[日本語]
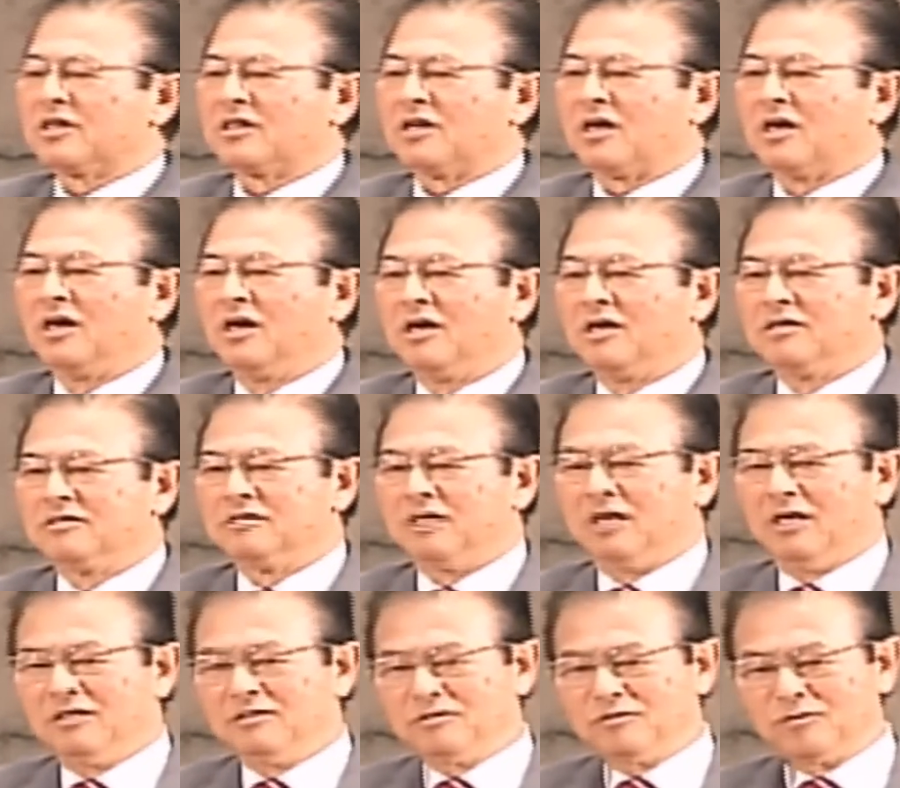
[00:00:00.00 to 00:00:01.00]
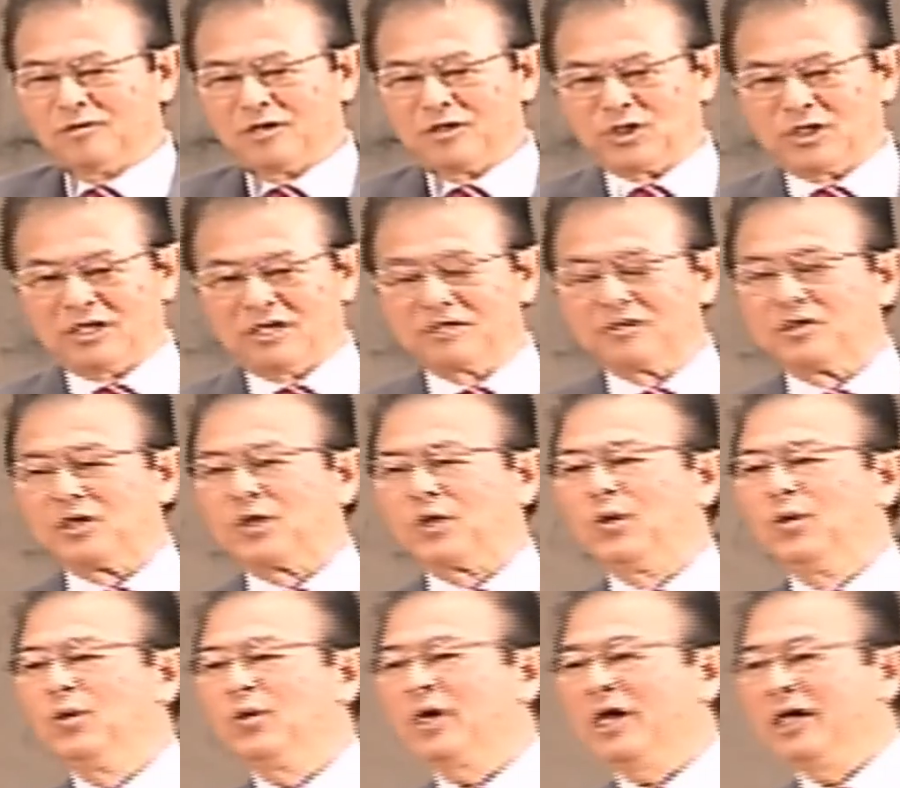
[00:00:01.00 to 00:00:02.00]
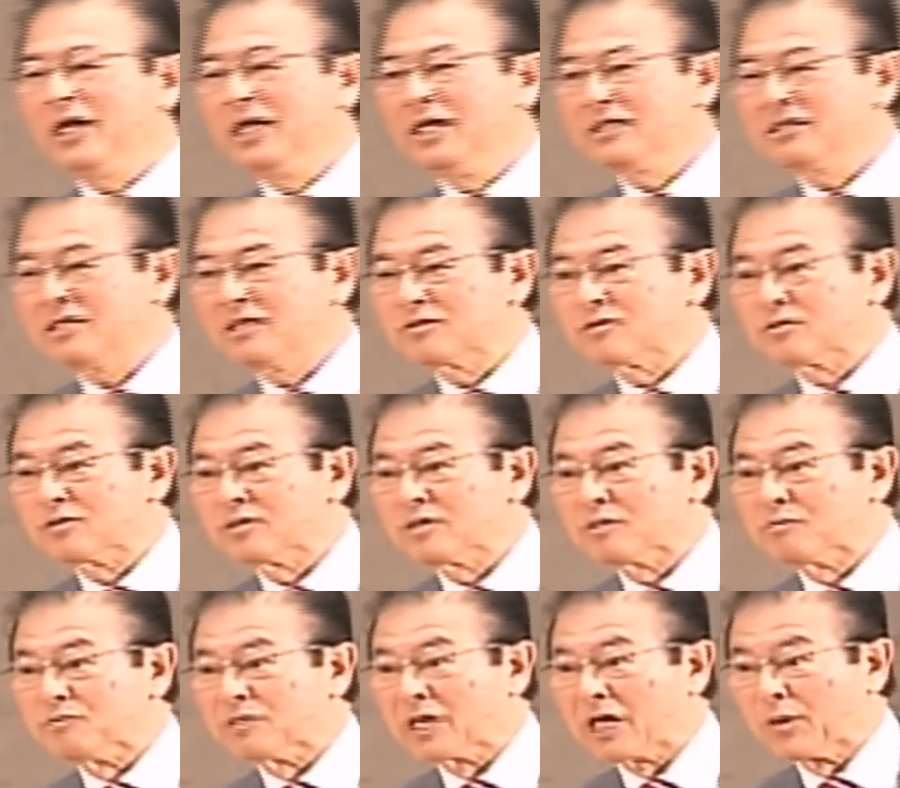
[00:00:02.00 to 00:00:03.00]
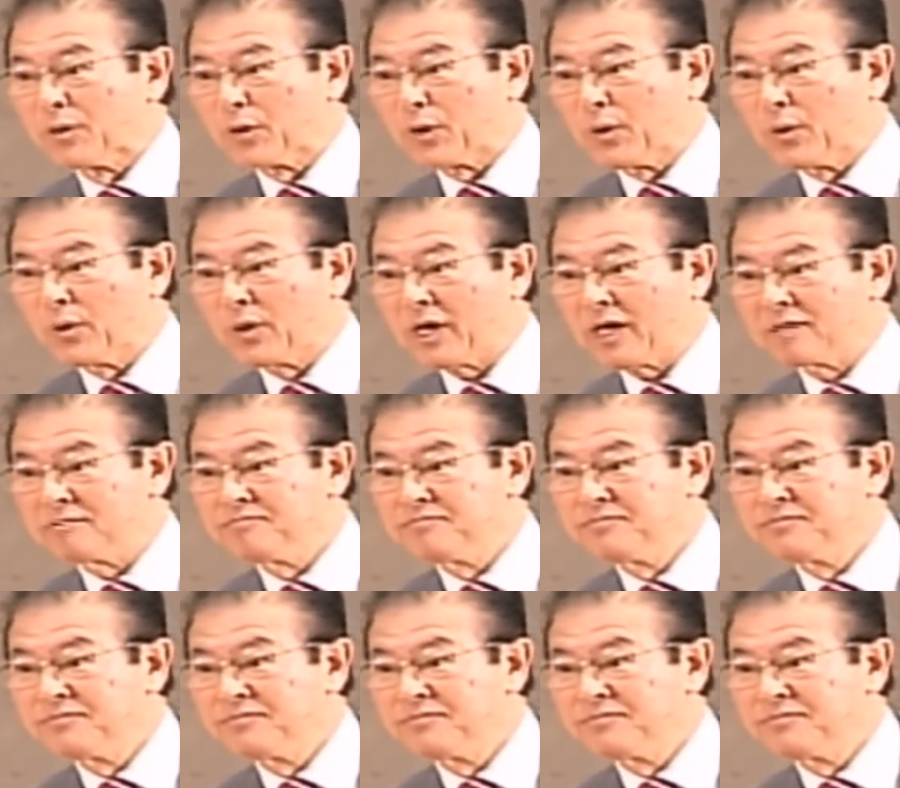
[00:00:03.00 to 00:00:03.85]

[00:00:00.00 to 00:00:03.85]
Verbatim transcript: けたなんとね近くに教会があったそうです村の教会。